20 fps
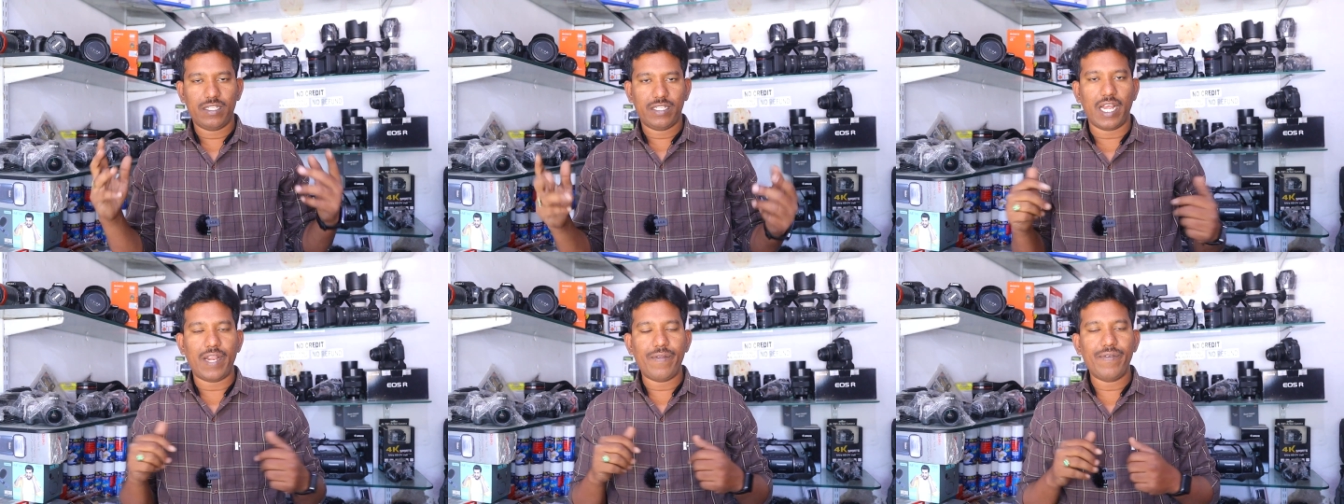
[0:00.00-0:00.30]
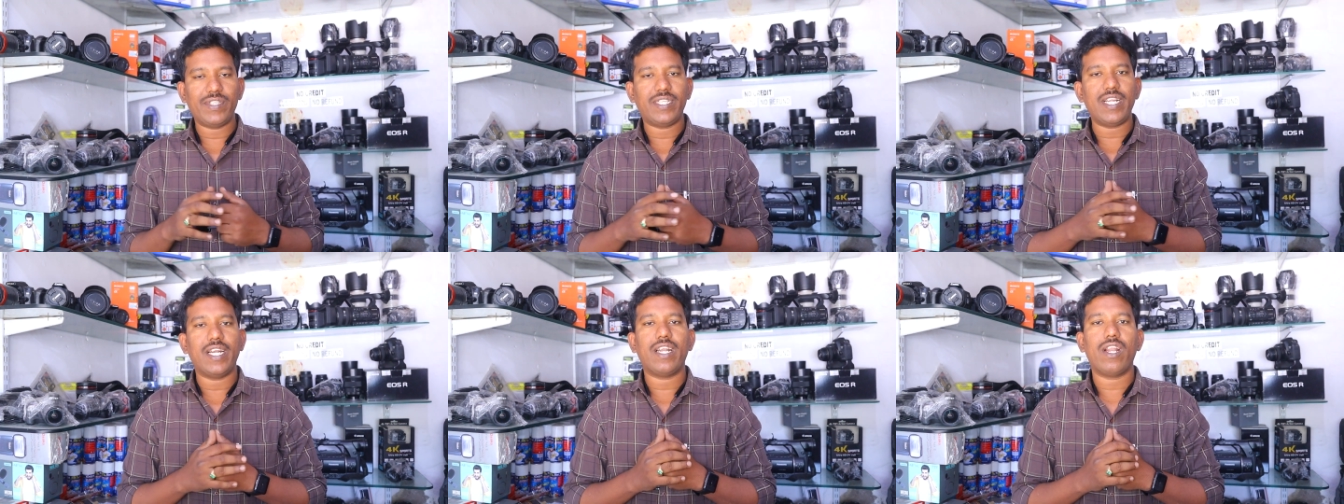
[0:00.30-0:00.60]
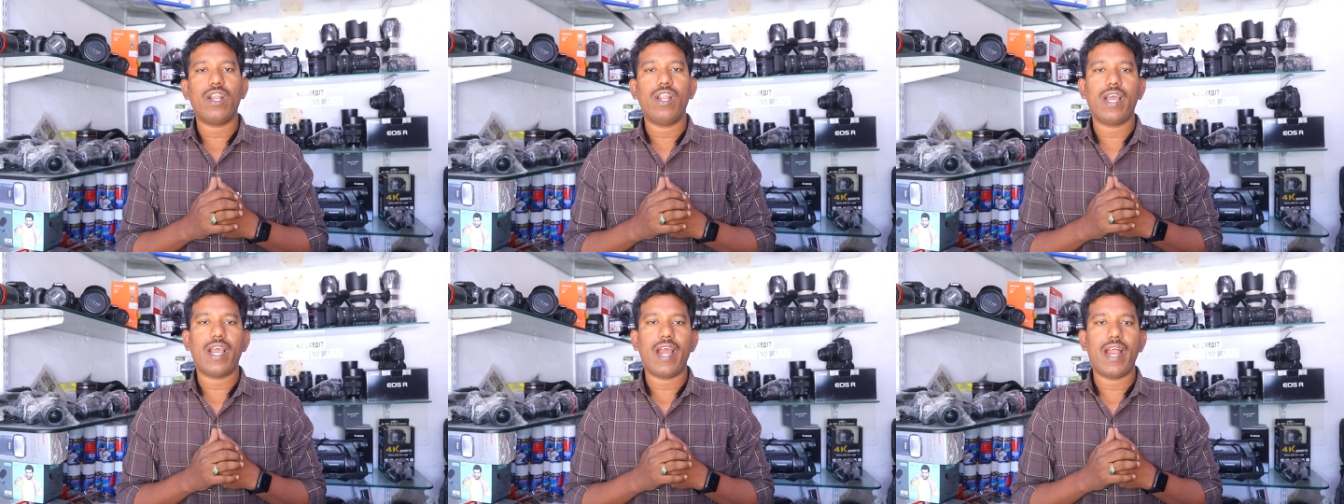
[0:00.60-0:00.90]
సర్వీస్
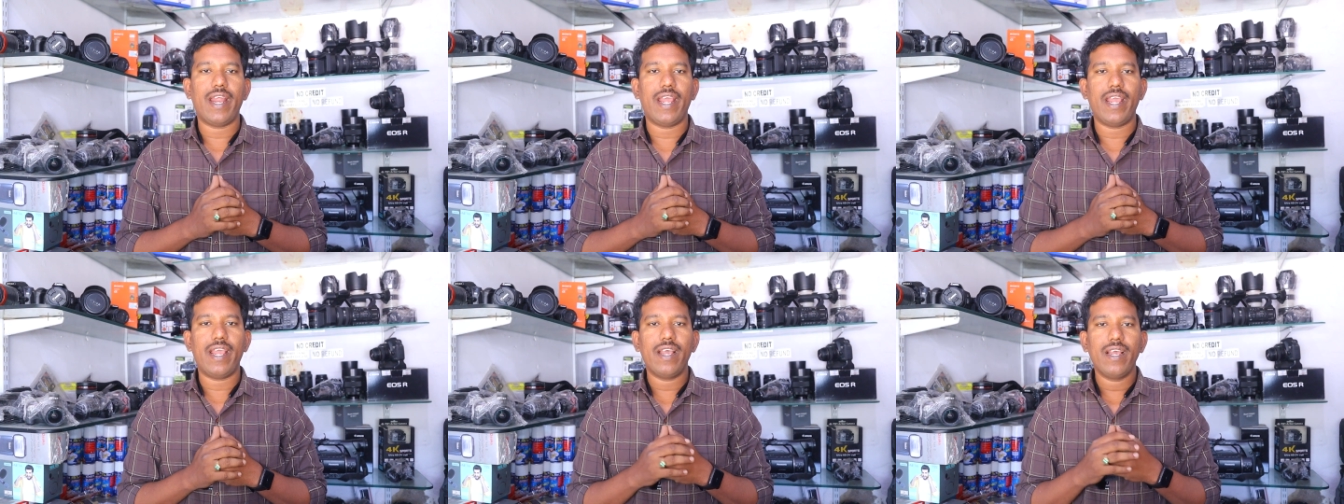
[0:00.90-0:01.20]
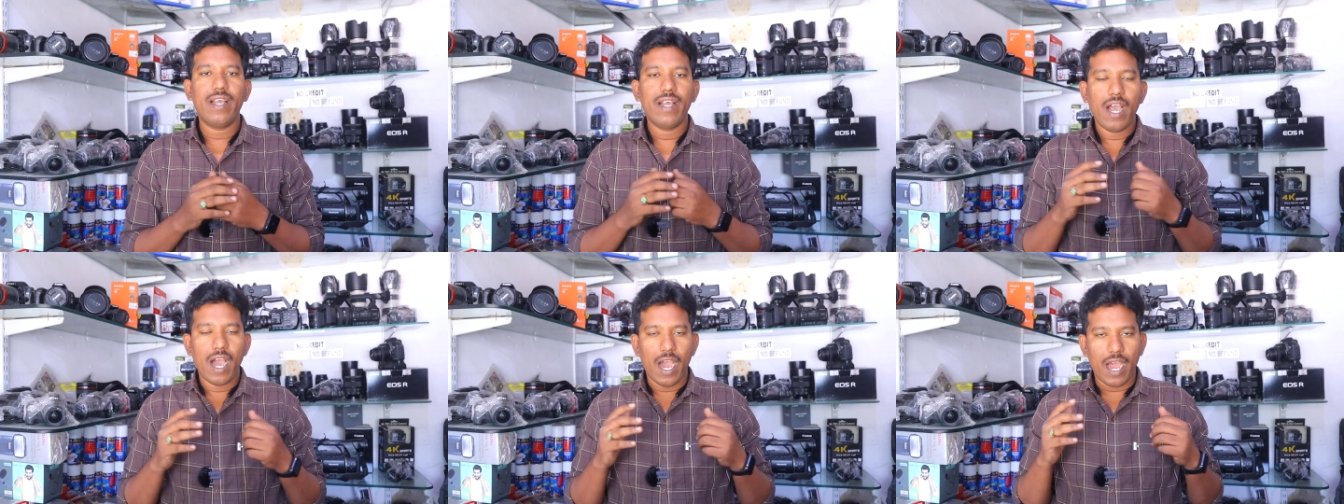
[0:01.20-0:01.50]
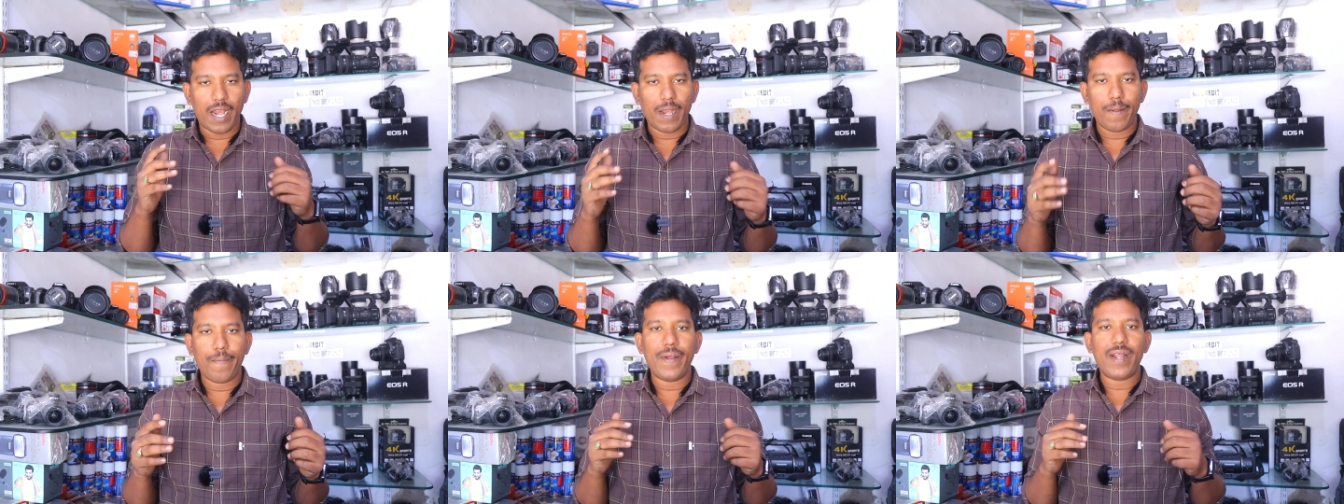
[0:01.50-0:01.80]
సెంటర్లో కానీ
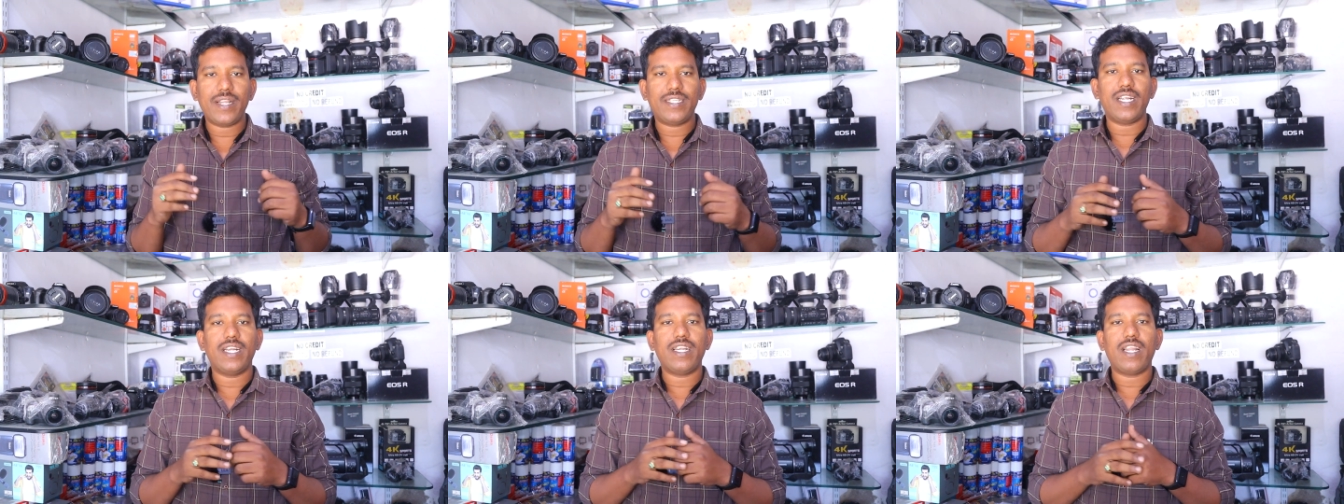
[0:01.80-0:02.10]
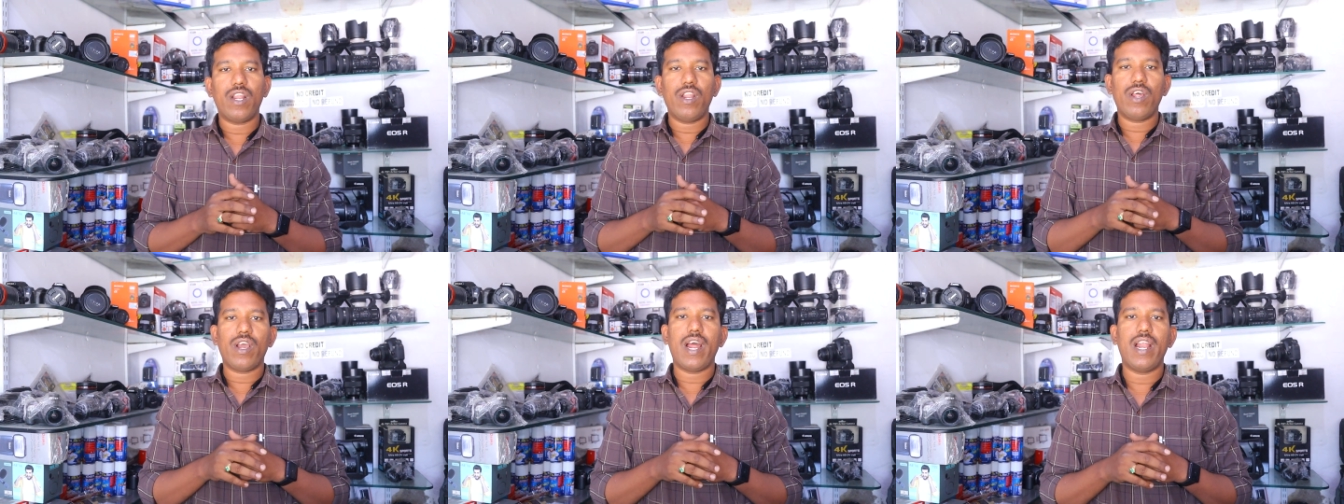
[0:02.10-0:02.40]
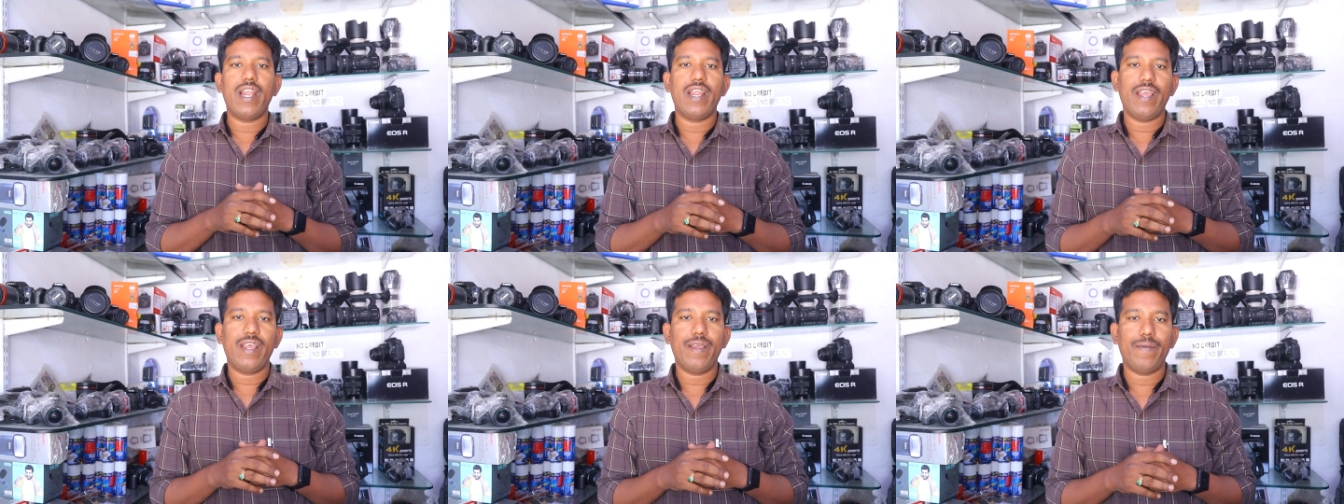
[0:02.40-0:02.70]
రిపేర్ సెంటర్లో
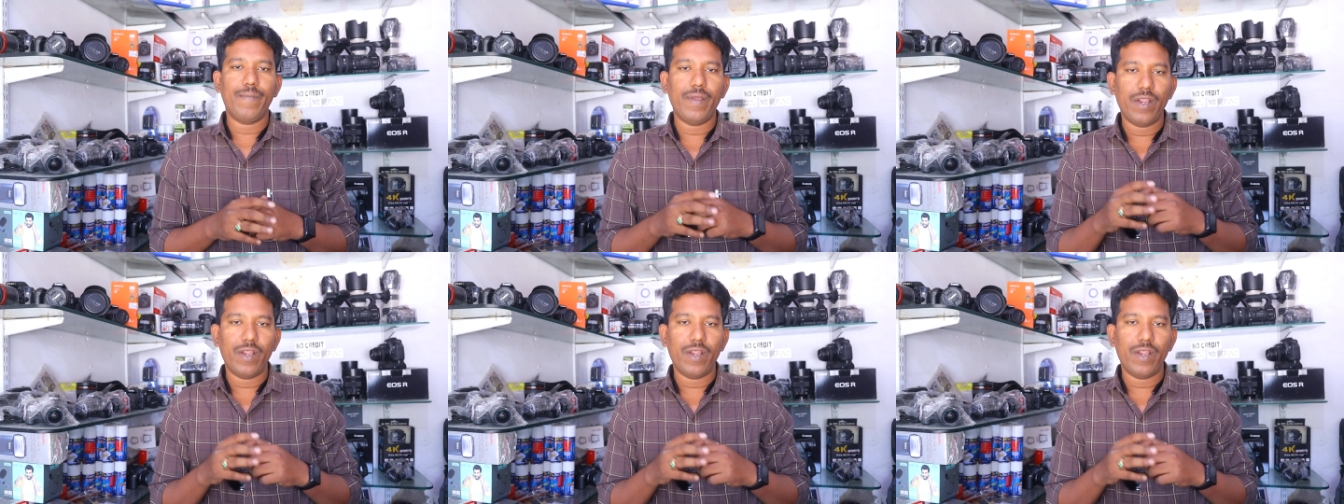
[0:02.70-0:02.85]
కానీ